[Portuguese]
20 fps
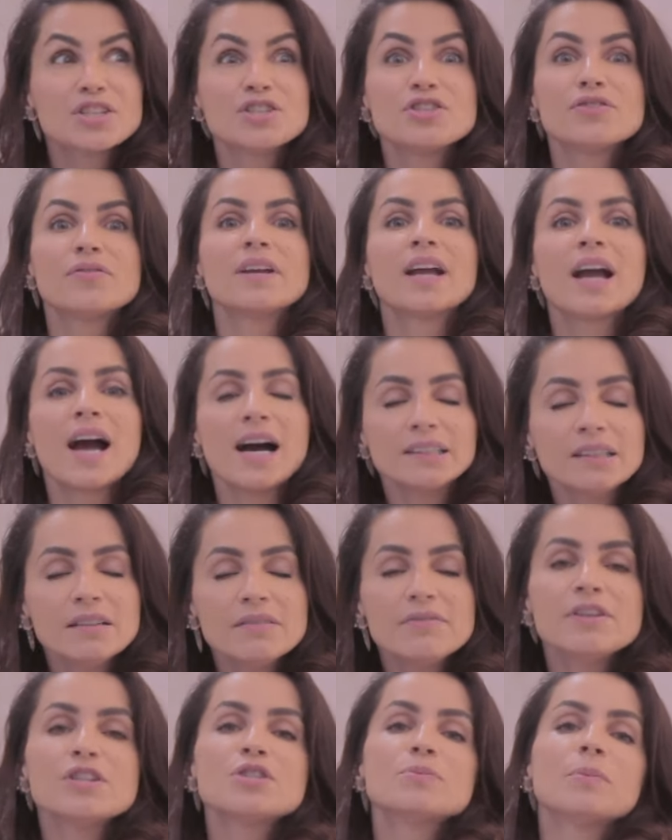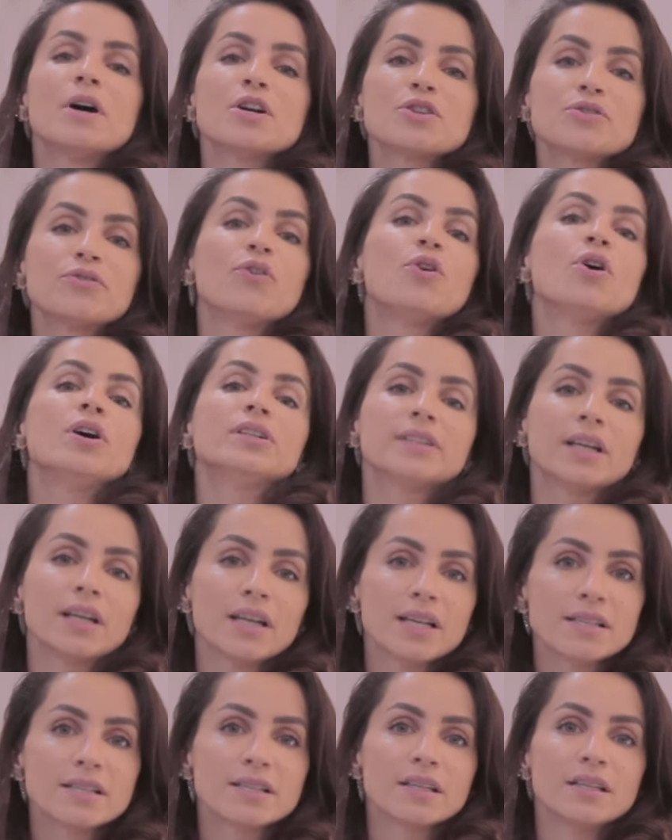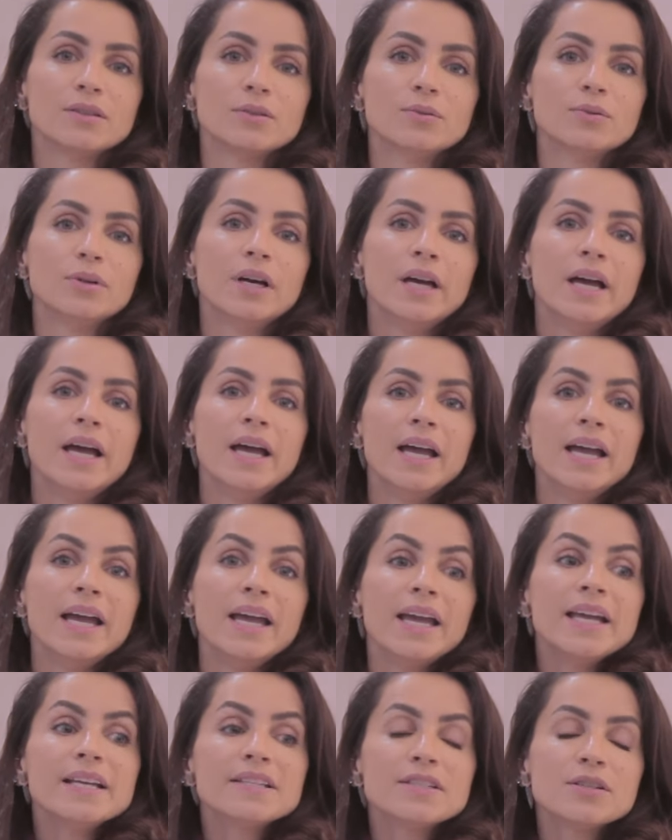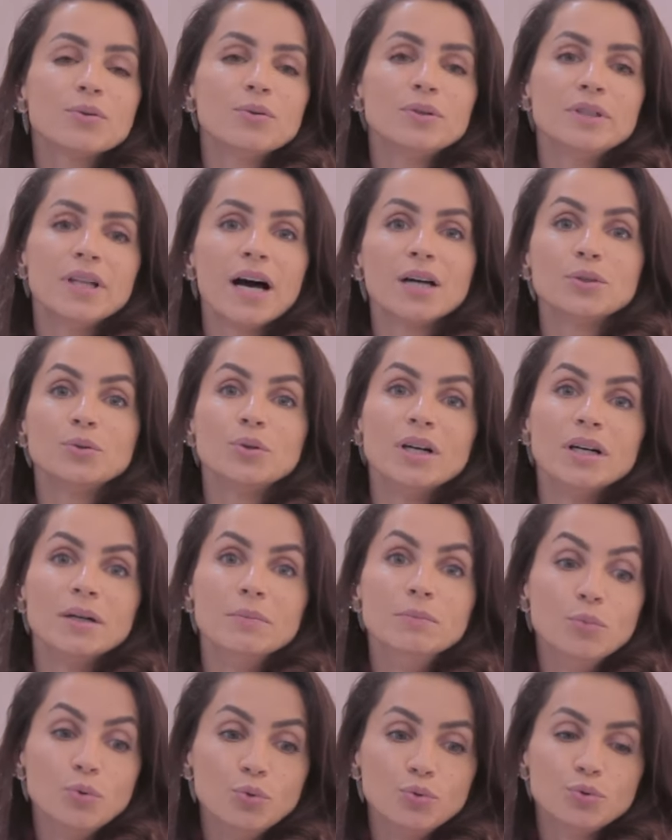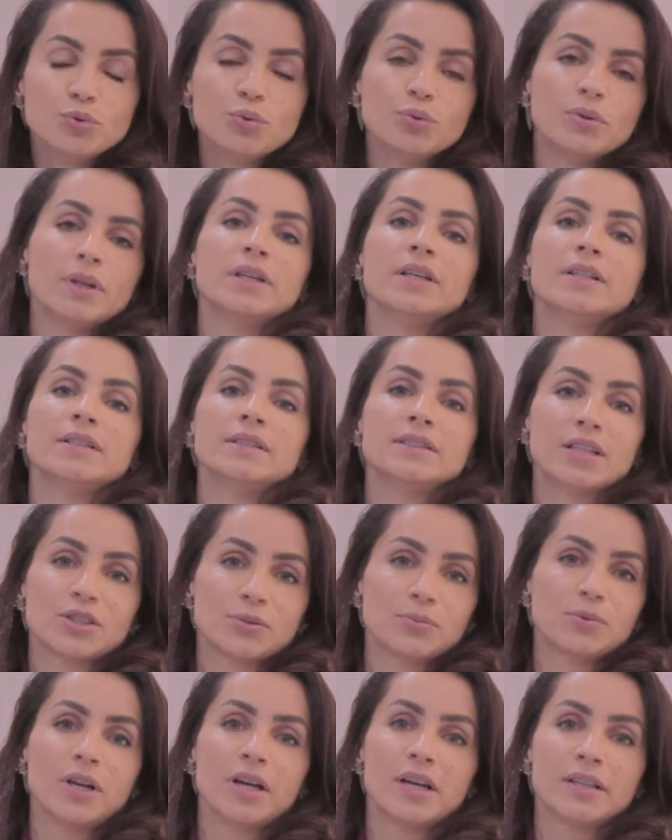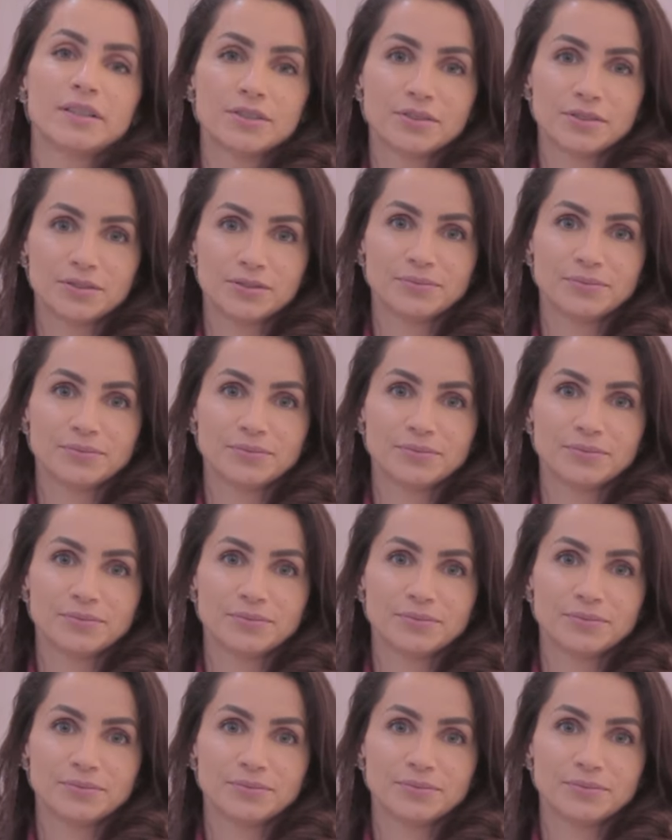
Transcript: que a gente vem cada vez mais fortalecendo esse cuidado mútuo das mulheres.